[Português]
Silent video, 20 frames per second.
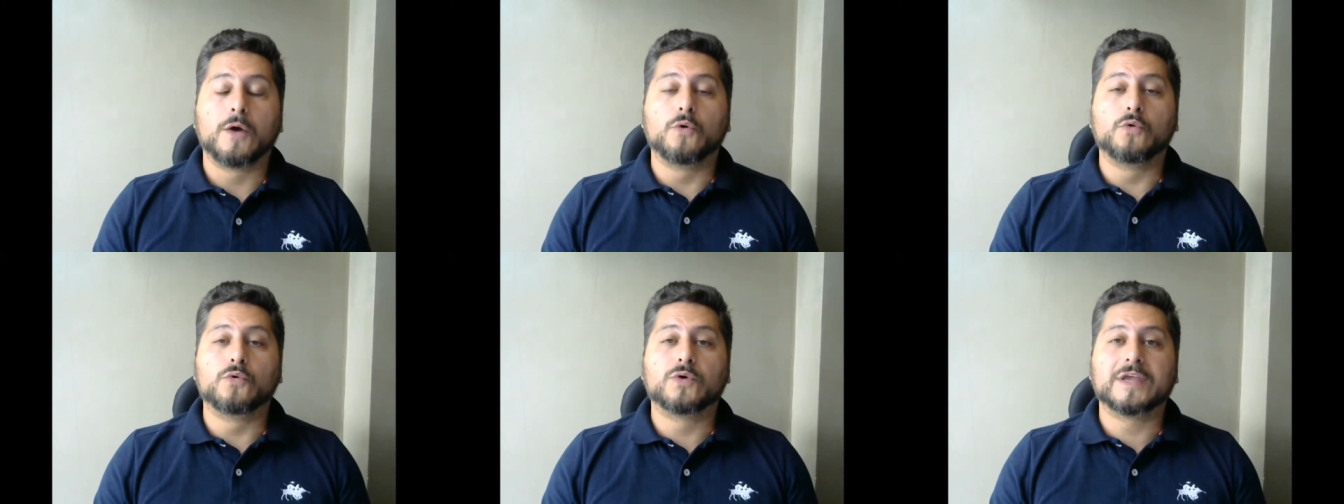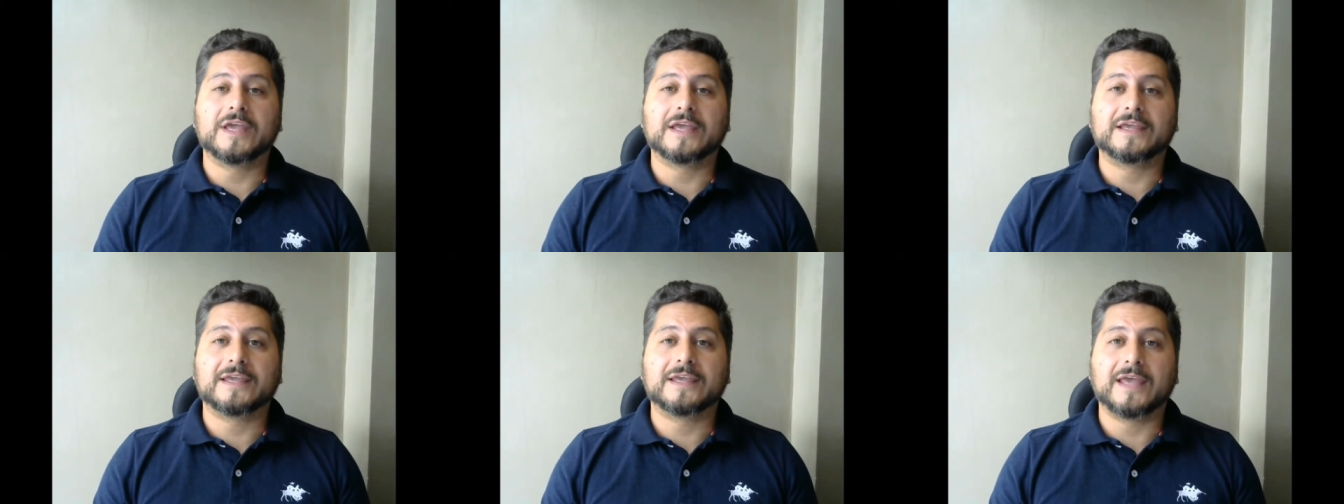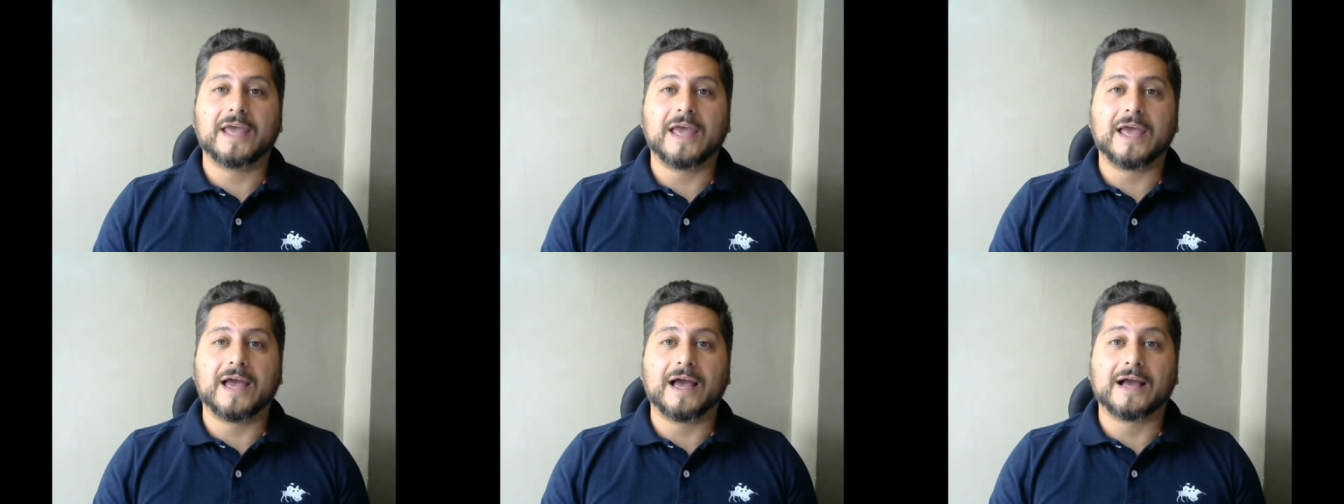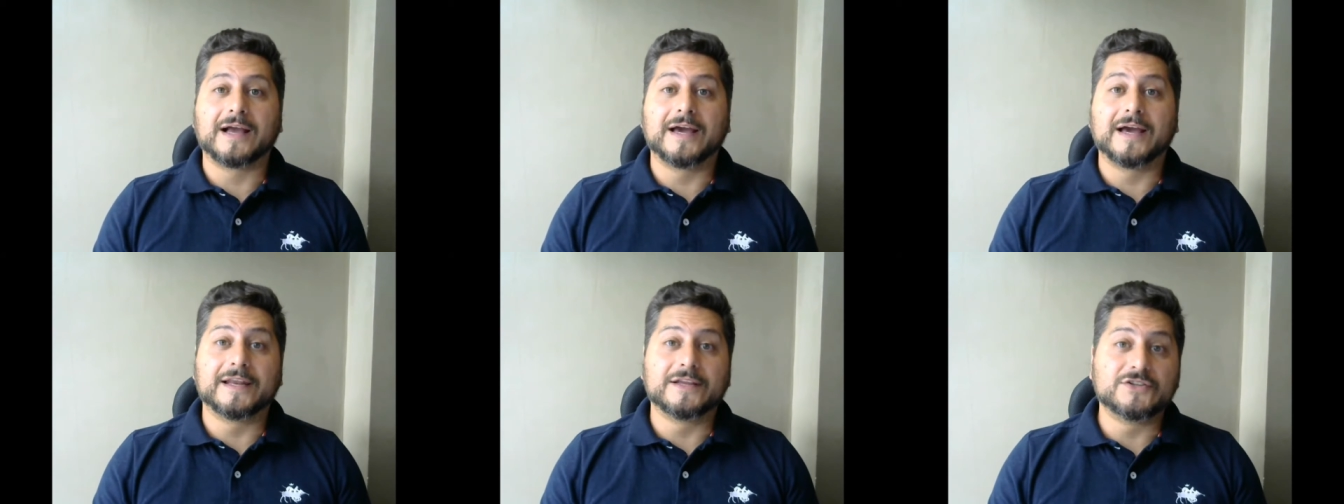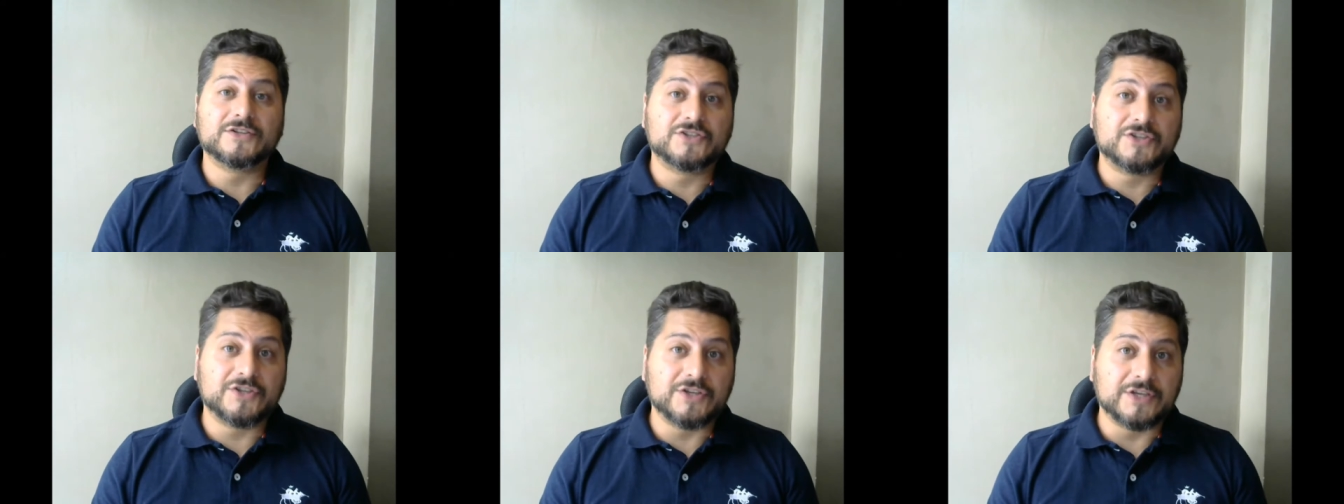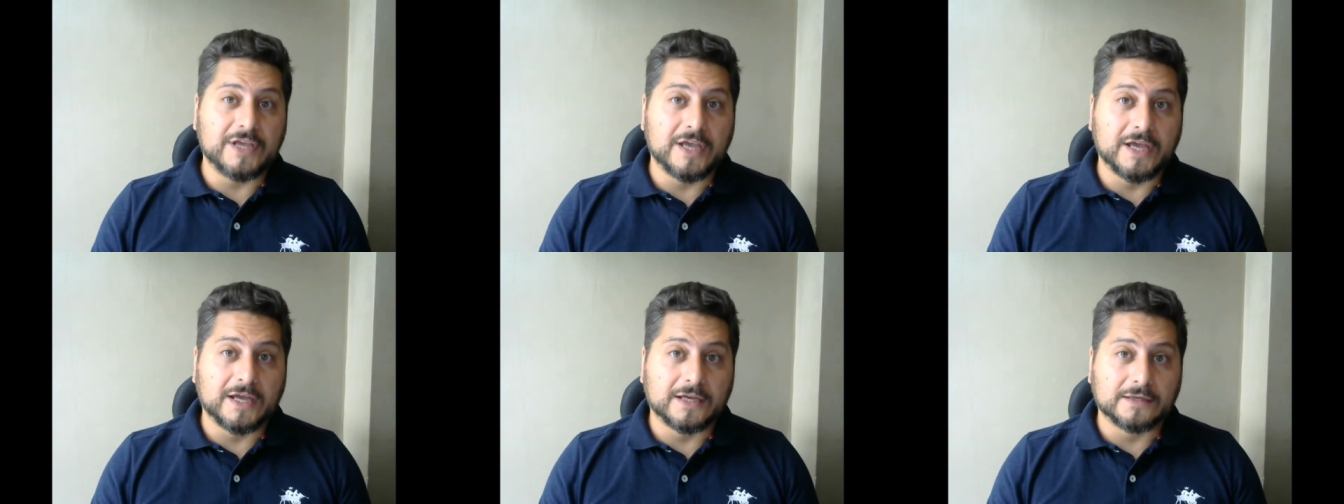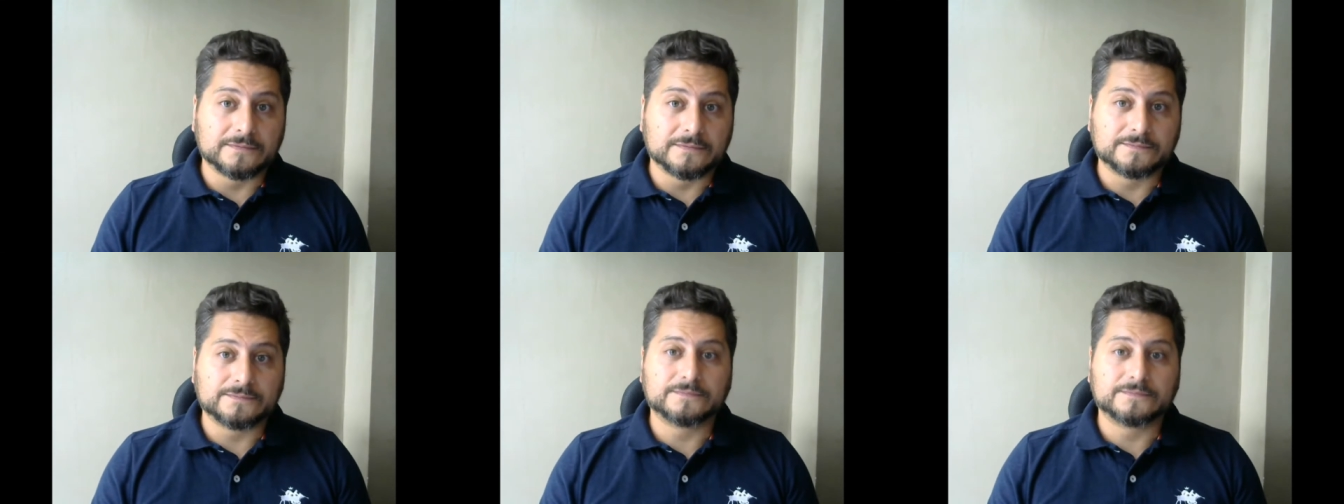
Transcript: o que, que é garantia,